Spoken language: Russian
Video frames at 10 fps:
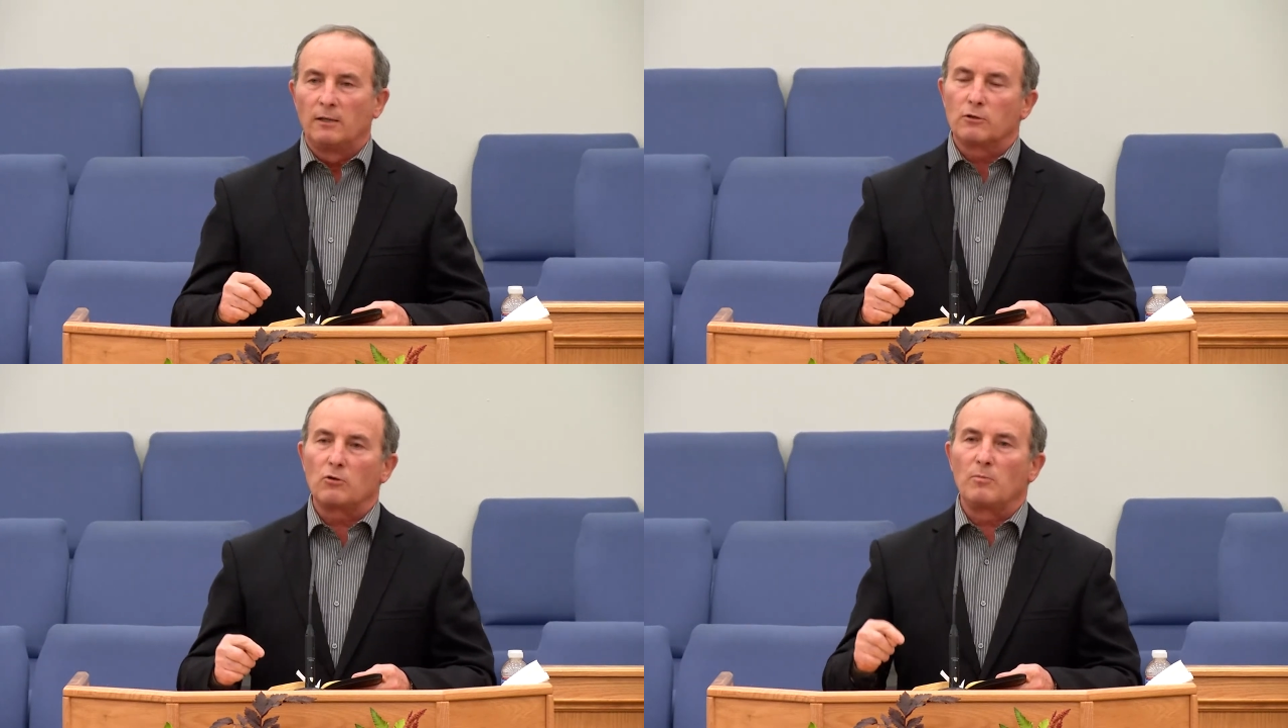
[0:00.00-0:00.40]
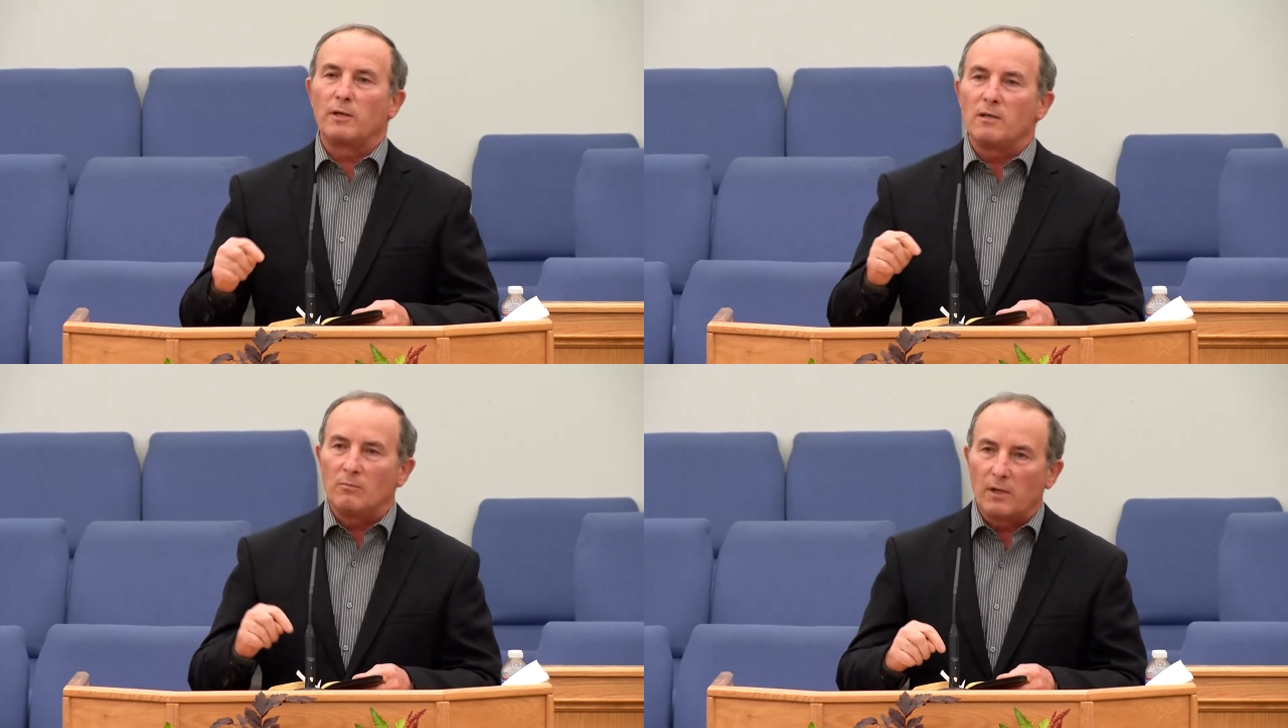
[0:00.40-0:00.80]
чтобы
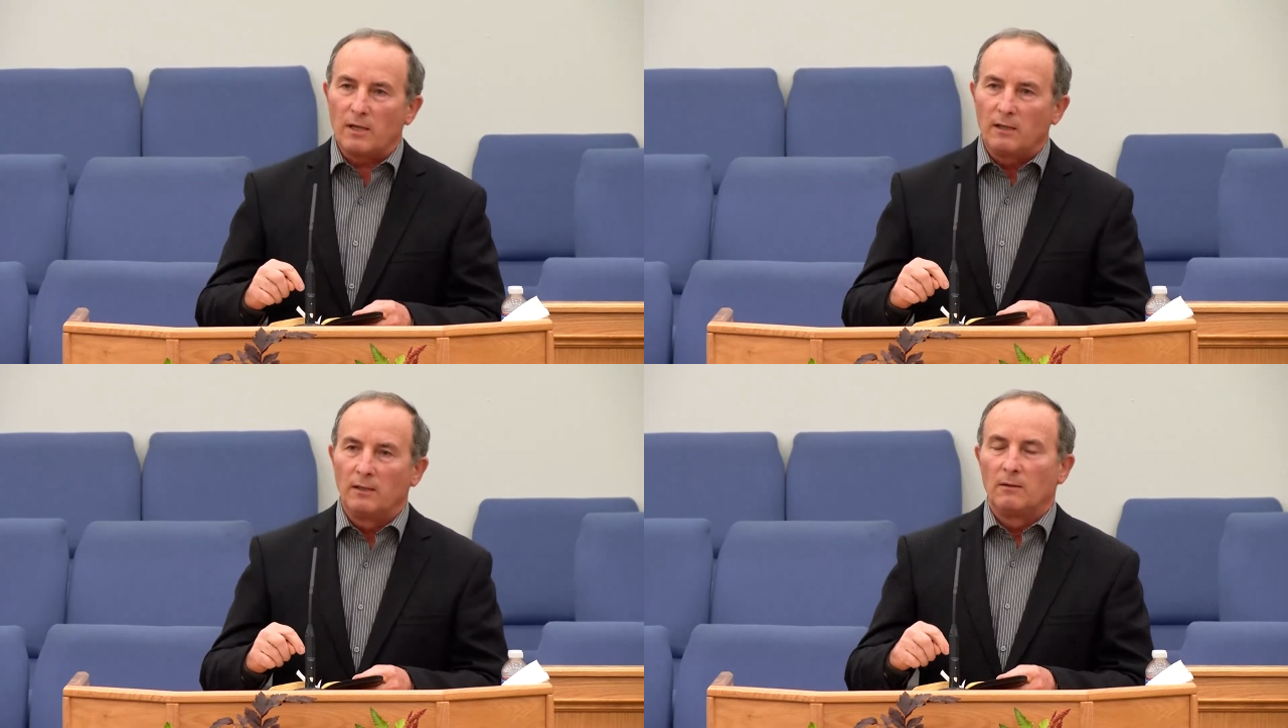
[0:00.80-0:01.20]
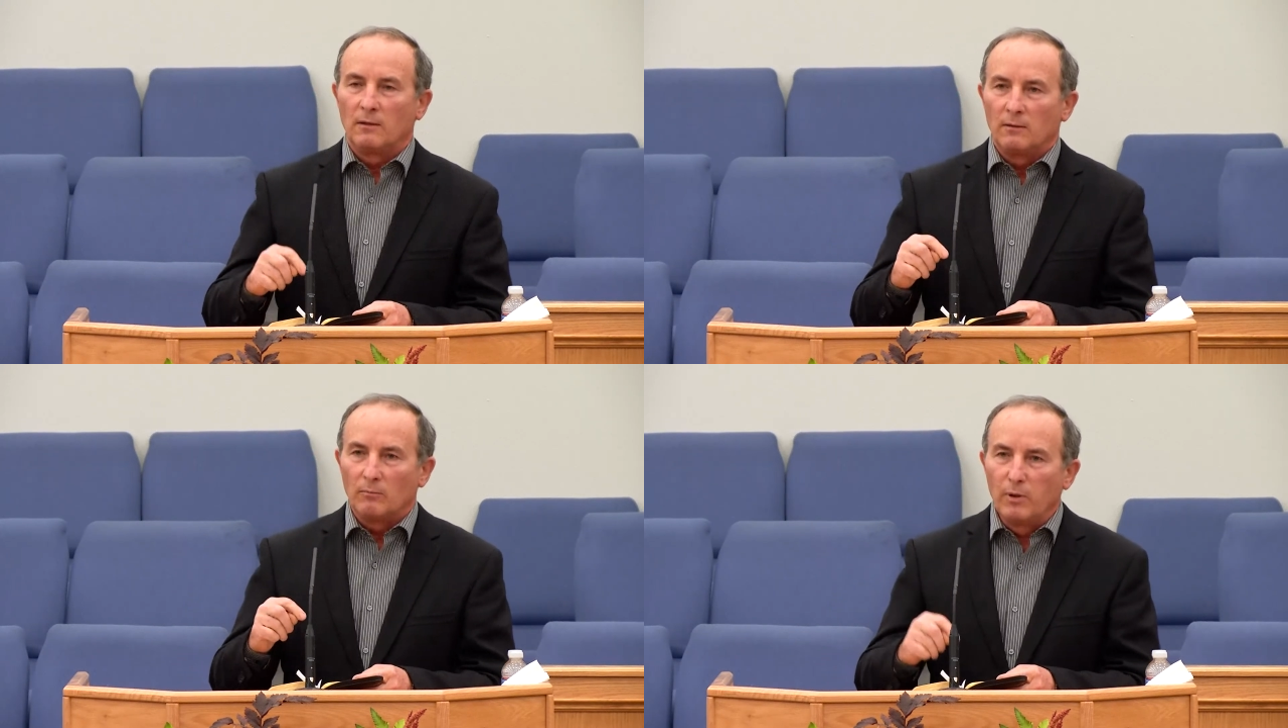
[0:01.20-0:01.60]
и мы
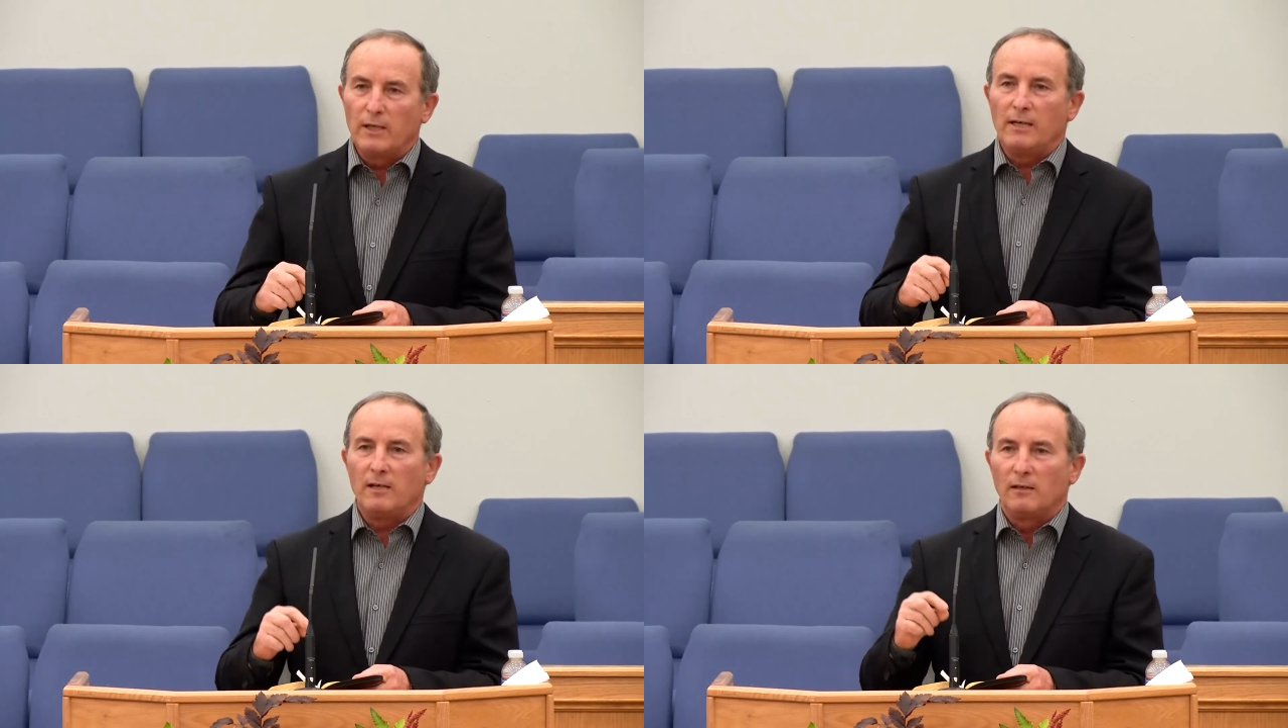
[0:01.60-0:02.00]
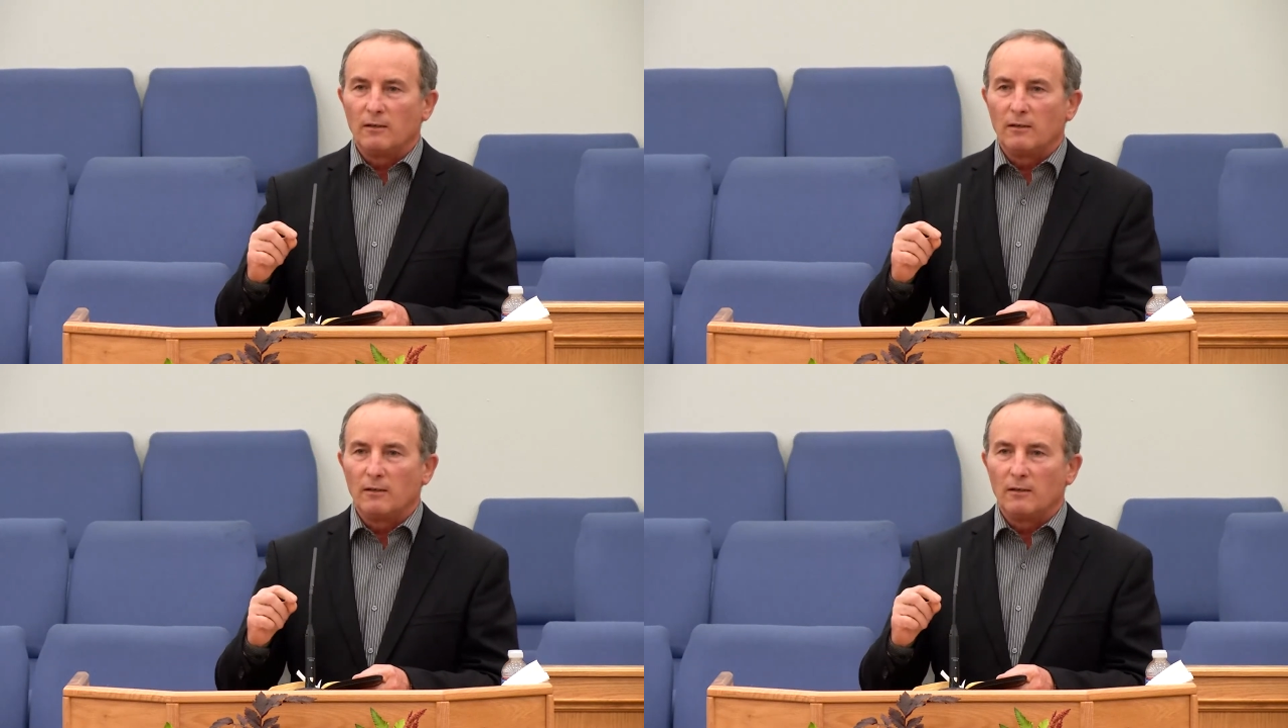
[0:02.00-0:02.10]
были